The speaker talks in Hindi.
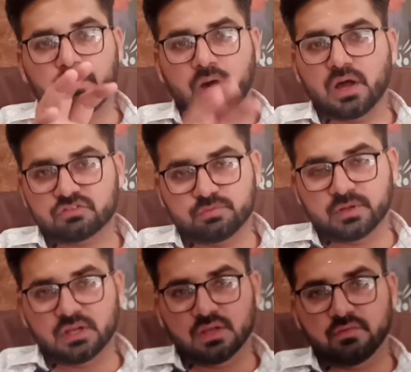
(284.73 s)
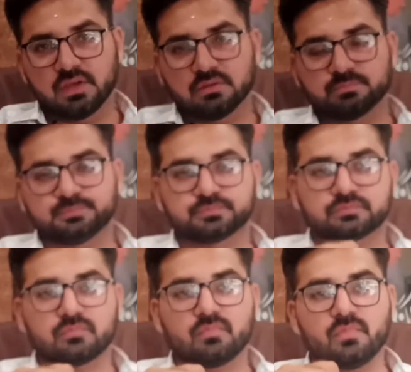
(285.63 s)
पार्कस बने हुए हैं
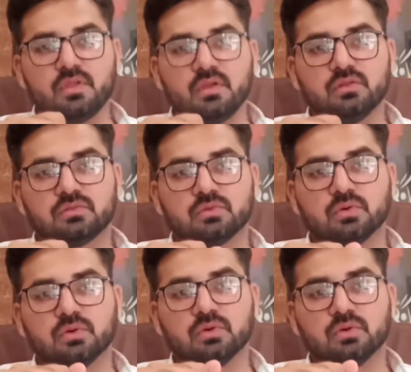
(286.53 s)
तो